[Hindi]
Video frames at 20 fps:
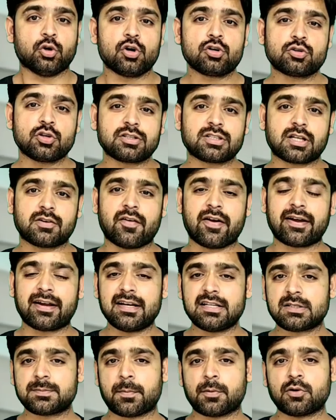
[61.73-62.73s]
दोस्तों
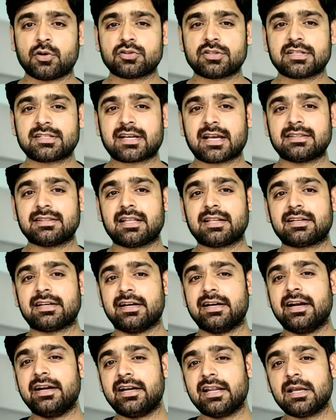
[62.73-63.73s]
सर्वाइकल स्पोनोसिस के अंदर
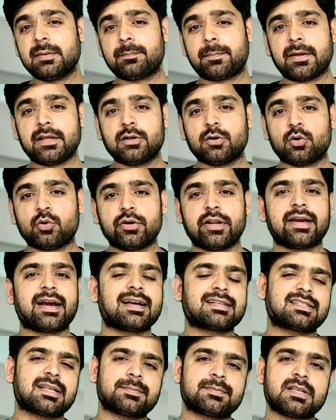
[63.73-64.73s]
रेडिटिंग पेन होने
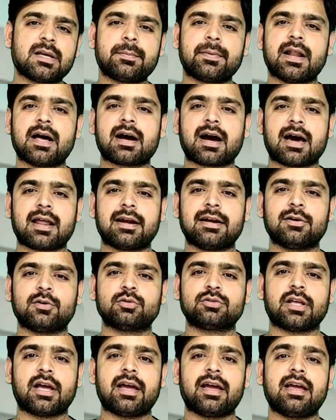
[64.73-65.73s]
का सबसे बड़ा कारण
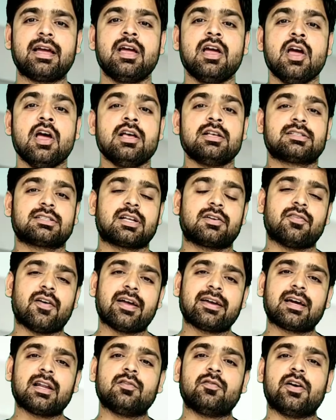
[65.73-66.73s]
होता है
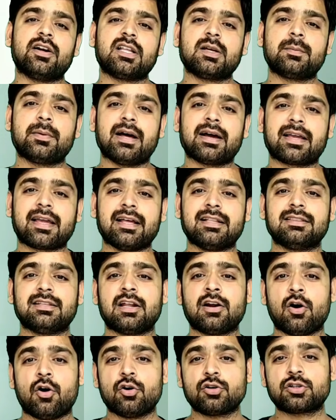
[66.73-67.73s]
सर्वाइकल वर्टिब्रा के
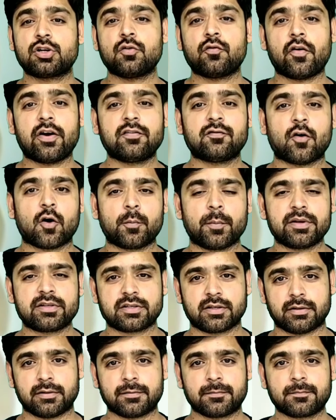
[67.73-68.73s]
अंदर ऑस्टियोफाइट
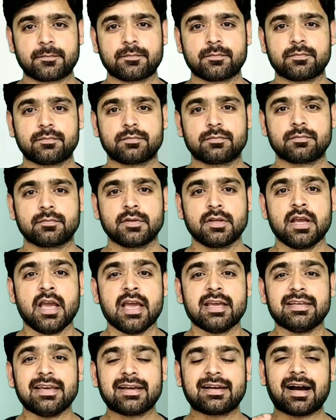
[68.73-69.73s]
फॉर्मेशन
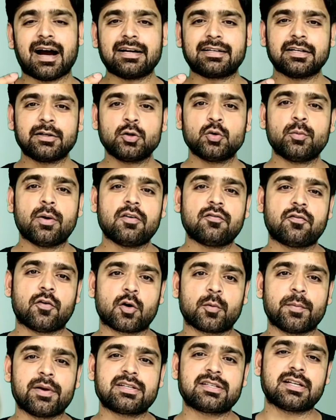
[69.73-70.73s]
ये कार्टेनुमा
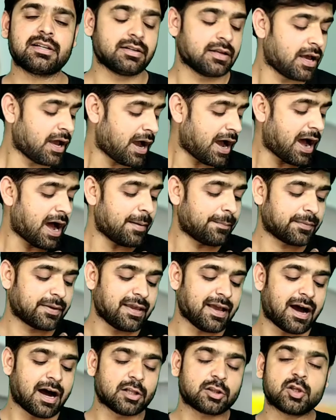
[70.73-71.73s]
फॉर्मेशन
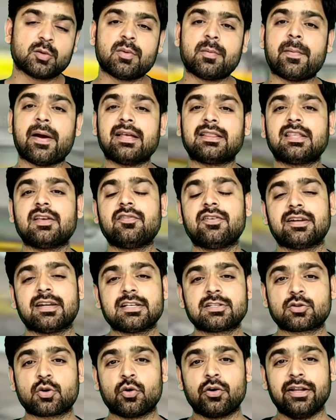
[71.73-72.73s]
आपके हाथों में बहती हुई
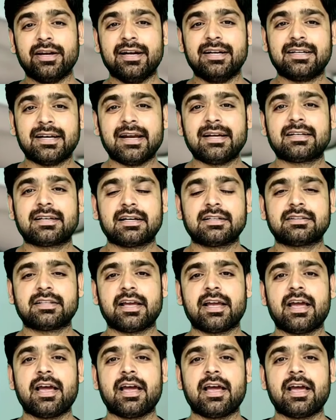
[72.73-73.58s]
नस को इरिटेट करते